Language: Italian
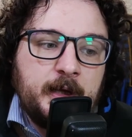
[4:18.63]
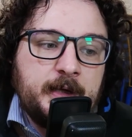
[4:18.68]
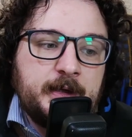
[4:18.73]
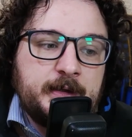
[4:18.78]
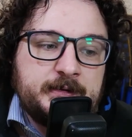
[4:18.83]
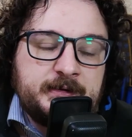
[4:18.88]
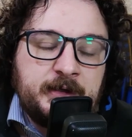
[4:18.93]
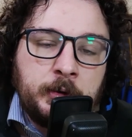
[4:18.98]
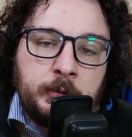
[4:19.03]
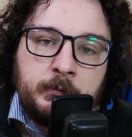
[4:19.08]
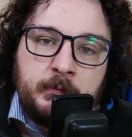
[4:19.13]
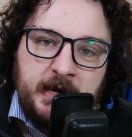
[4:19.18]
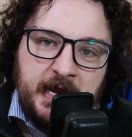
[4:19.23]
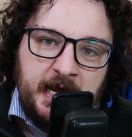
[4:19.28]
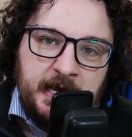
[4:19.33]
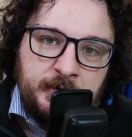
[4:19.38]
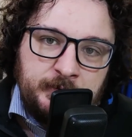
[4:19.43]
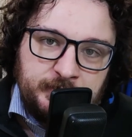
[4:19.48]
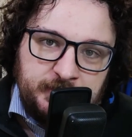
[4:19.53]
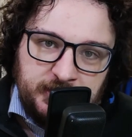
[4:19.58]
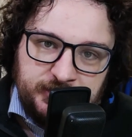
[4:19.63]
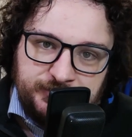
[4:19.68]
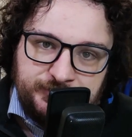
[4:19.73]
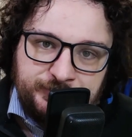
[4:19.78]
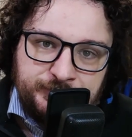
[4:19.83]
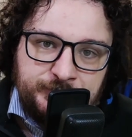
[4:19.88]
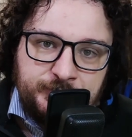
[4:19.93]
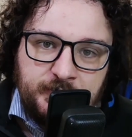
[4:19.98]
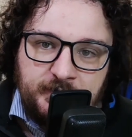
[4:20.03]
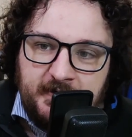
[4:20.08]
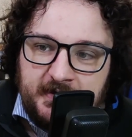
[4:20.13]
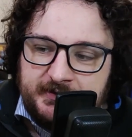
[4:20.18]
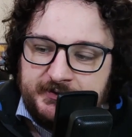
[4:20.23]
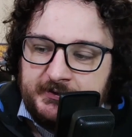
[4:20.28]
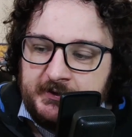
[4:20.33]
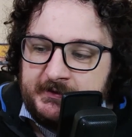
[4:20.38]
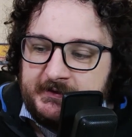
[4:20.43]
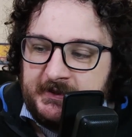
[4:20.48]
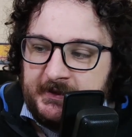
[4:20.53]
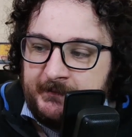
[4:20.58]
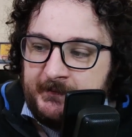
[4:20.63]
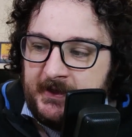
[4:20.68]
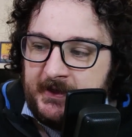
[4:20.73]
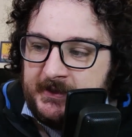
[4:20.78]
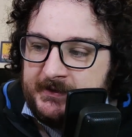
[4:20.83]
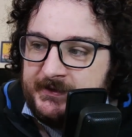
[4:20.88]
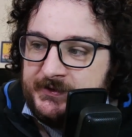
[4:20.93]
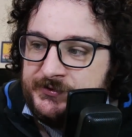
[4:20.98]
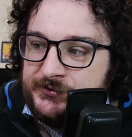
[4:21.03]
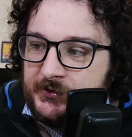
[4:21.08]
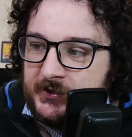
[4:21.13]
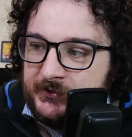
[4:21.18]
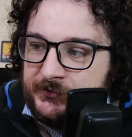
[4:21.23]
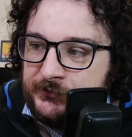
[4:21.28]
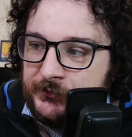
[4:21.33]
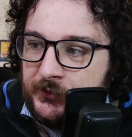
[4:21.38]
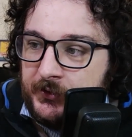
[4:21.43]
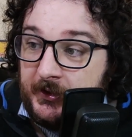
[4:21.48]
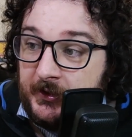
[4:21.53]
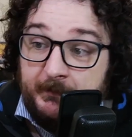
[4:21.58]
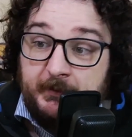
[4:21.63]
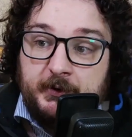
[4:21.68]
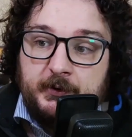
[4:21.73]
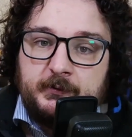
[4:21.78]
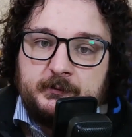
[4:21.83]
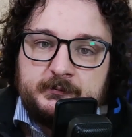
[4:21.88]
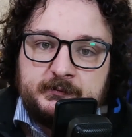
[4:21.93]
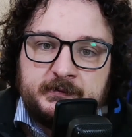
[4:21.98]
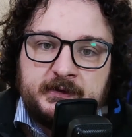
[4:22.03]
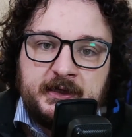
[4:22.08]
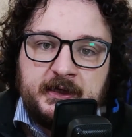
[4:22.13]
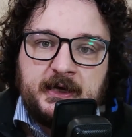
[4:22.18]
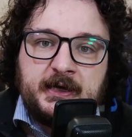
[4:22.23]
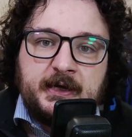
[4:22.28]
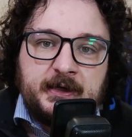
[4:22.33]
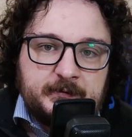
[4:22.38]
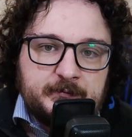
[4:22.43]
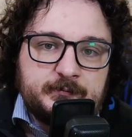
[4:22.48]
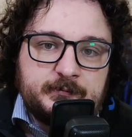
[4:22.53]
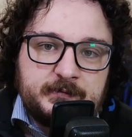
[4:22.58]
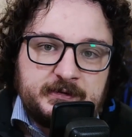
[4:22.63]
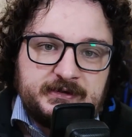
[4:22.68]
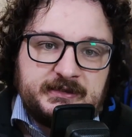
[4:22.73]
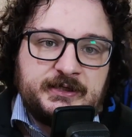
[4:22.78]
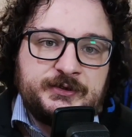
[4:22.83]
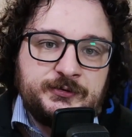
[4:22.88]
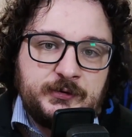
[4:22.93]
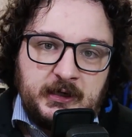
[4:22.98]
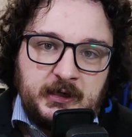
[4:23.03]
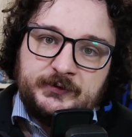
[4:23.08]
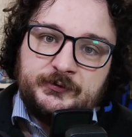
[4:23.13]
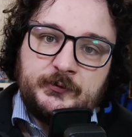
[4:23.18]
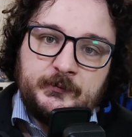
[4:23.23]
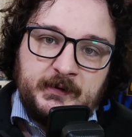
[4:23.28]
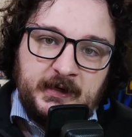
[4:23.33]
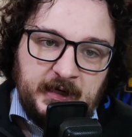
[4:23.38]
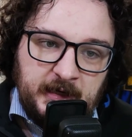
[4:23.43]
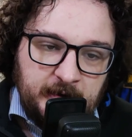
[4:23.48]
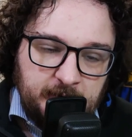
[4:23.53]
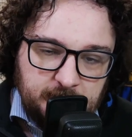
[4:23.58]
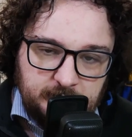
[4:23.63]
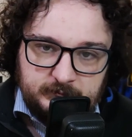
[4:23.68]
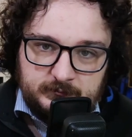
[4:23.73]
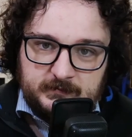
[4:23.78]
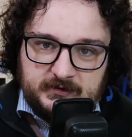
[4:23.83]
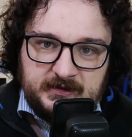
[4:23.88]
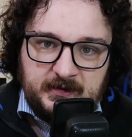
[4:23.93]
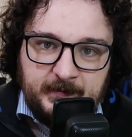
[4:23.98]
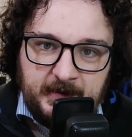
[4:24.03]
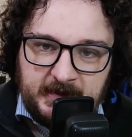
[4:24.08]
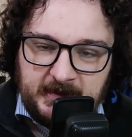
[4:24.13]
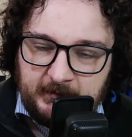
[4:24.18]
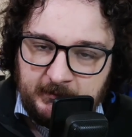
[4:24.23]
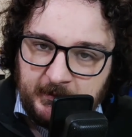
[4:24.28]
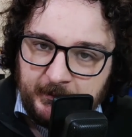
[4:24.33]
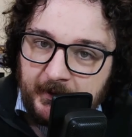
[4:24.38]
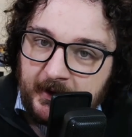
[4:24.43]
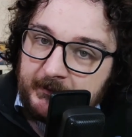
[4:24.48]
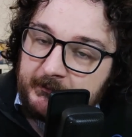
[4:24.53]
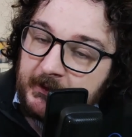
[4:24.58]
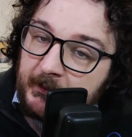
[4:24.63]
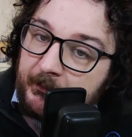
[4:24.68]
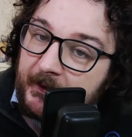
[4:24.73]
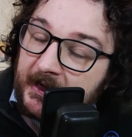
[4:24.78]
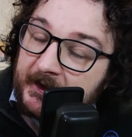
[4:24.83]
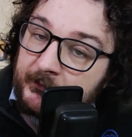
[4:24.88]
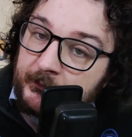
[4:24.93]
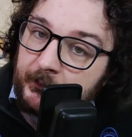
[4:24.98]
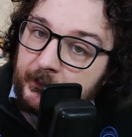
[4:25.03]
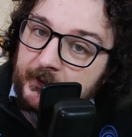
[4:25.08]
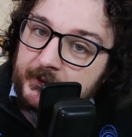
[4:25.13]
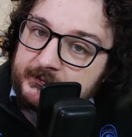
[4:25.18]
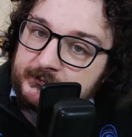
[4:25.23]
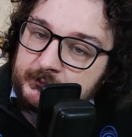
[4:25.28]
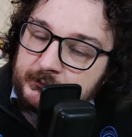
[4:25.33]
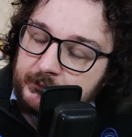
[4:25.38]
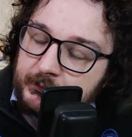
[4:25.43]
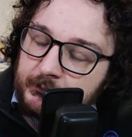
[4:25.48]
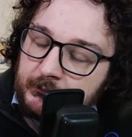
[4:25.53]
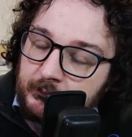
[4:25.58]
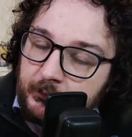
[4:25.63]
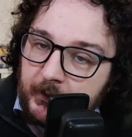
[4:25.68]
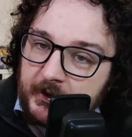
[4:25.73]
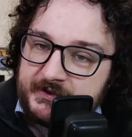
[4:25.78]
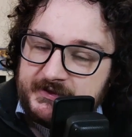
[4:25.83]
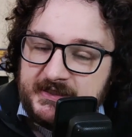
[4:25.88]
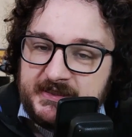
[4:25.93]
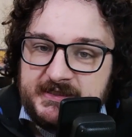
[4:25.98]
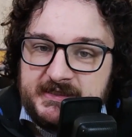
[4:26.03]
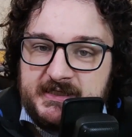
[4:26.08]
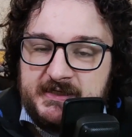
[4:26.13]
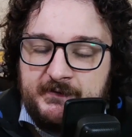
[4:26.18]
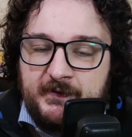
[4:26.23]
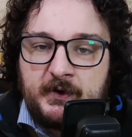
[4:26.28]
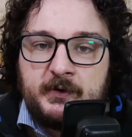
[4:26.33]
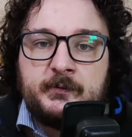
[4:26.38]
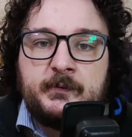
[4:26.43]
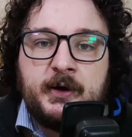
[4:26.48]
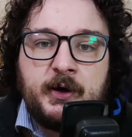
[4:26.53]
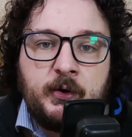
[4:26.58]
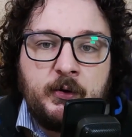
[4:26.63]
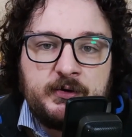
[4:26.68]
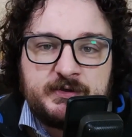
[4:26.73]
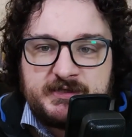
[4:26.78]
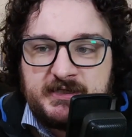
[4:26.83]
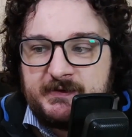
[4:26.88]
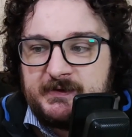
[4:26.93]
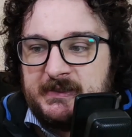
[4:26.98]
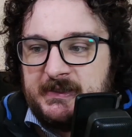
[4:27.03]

da ombrello, da scudo verso determinati giocatori, però dire che si è giocato bene, onestamente mi, pa mi, pare un po', un po' eccessiva come cosa,